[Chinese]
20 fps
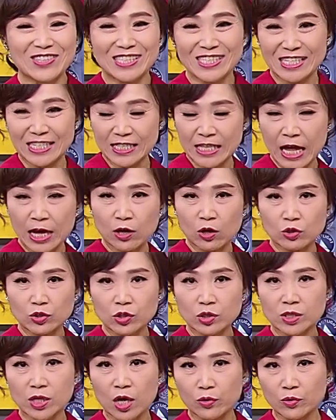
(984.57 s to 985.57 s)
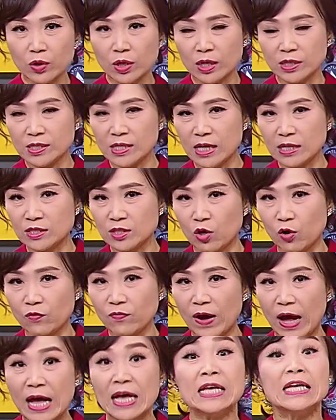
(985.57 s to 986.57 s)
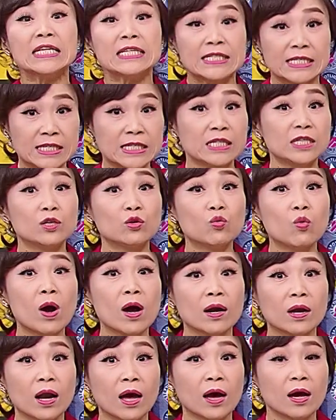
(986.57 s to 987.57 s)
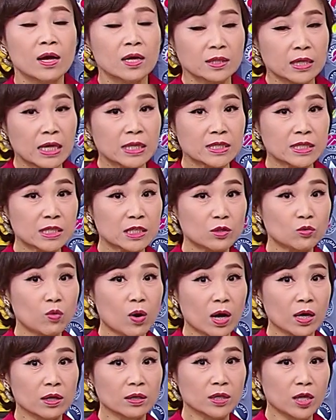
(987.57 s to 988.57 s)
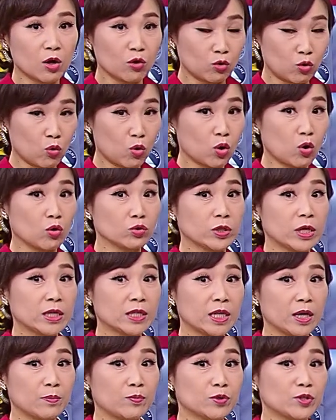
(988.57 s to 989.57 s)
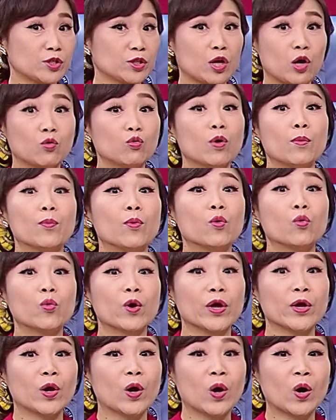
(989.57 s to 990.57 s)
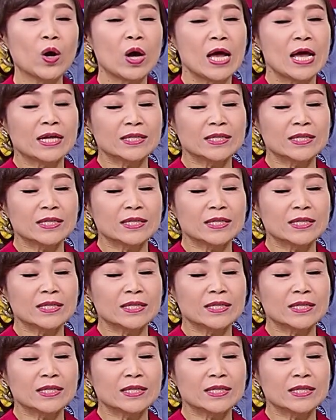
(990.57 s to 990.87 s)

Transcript: 期待哦，就照玉恒这样的走法，希望啦，但希望也有落空的一天，不知道会不会哦。